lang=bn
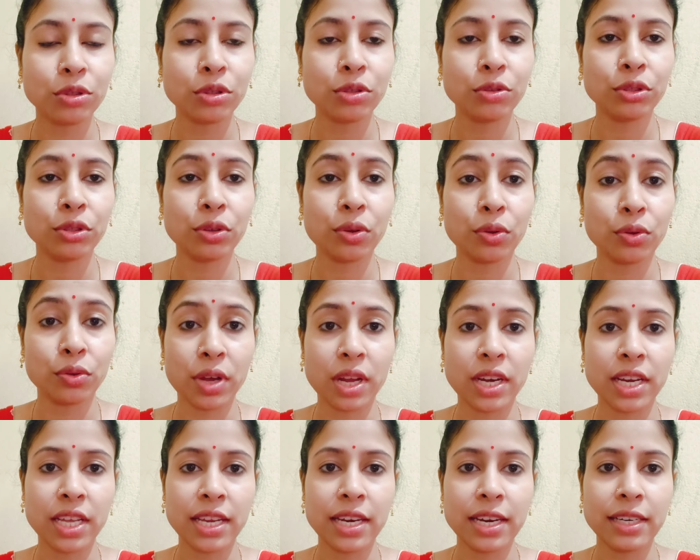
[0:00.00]
কাজ করতে করতে
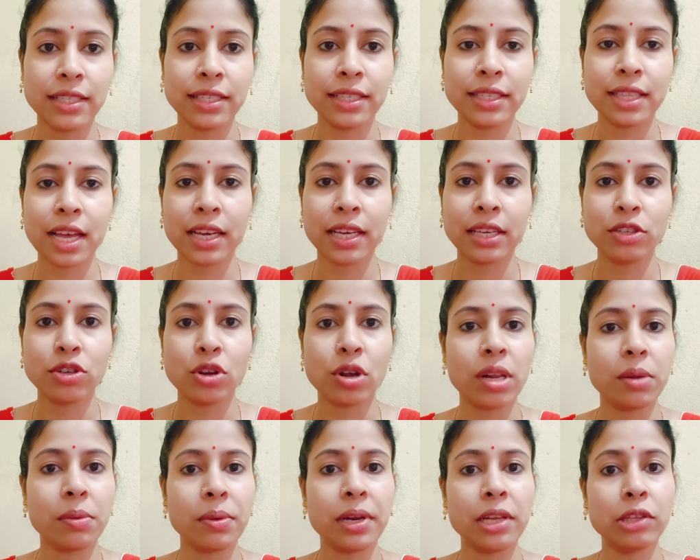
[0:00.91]
কতখানি এনার্জি
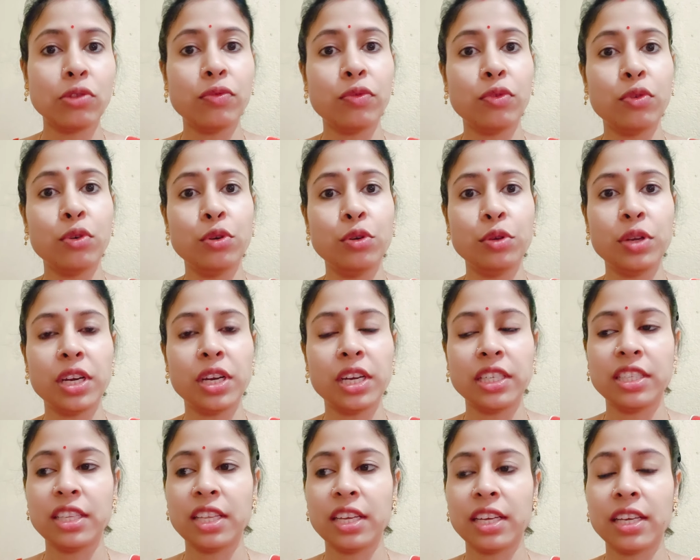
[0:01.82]
থাকে সকালবেলা তো ফুল
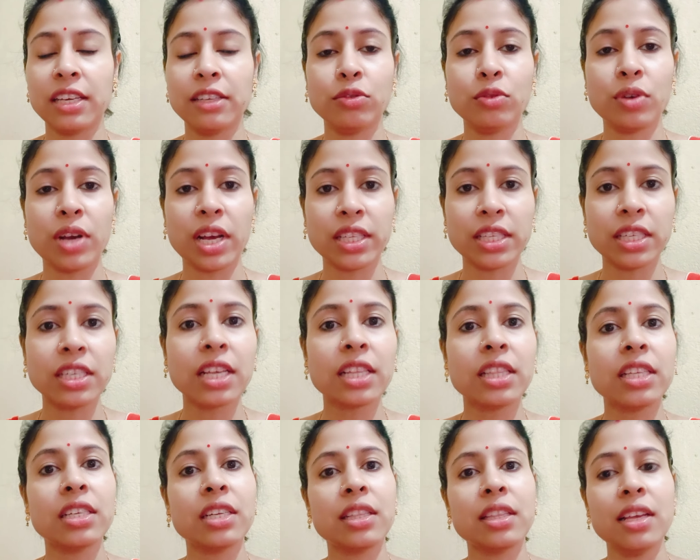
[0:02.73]
টু এনার্জি থাকে কিন্তু
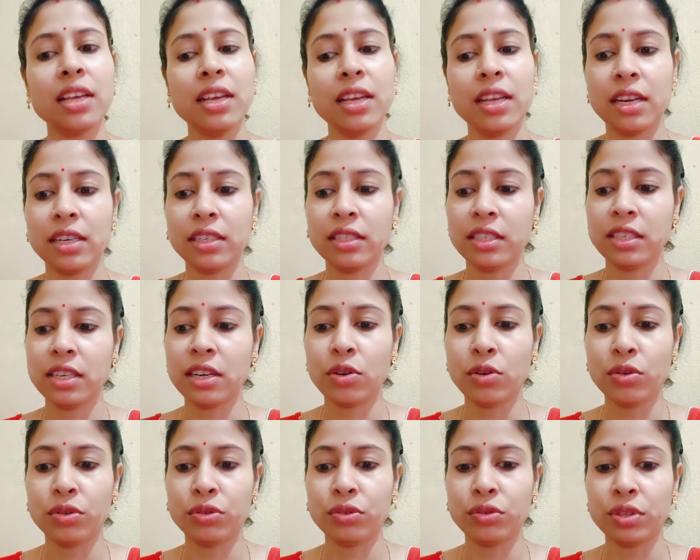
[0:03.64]
কাজের সাথে সাথে
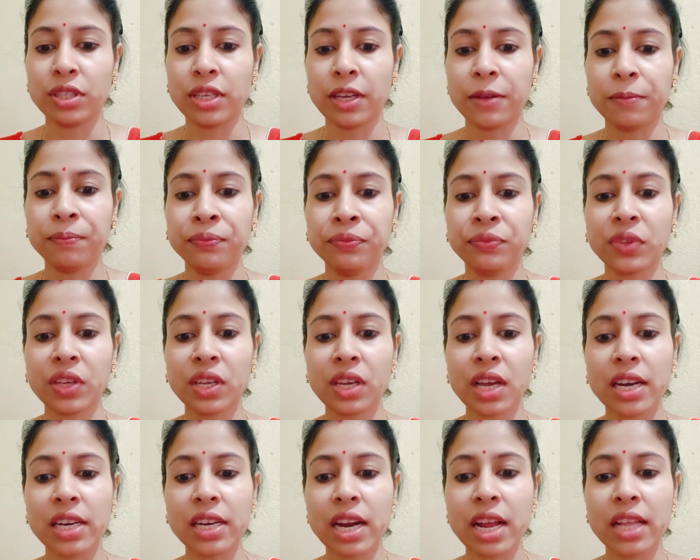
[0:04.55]
এনার্জিটা লস হয়ে যায়
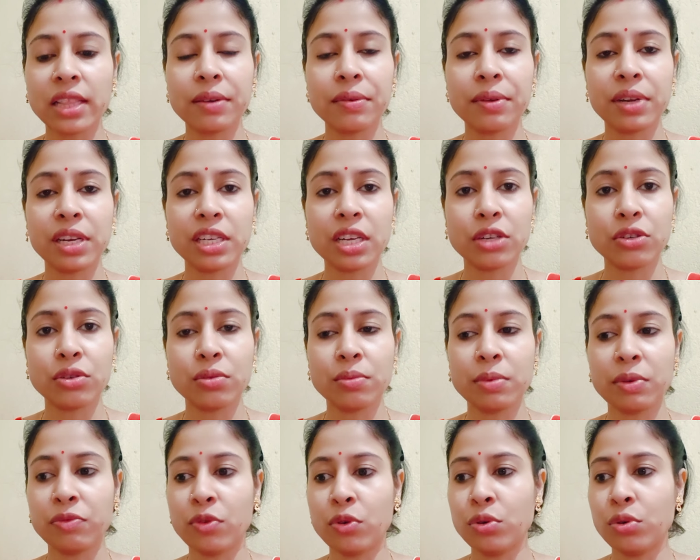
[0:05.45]
কালকে রাত্রেবেলা
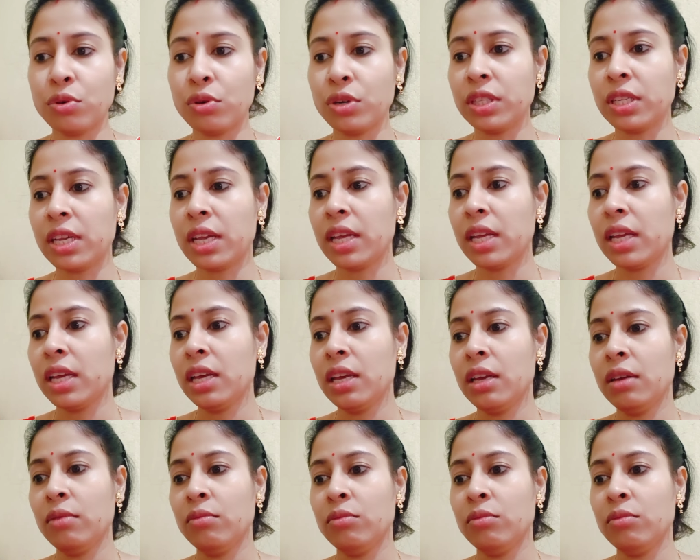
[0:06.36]
শাশুড়িমা ফোন করেছে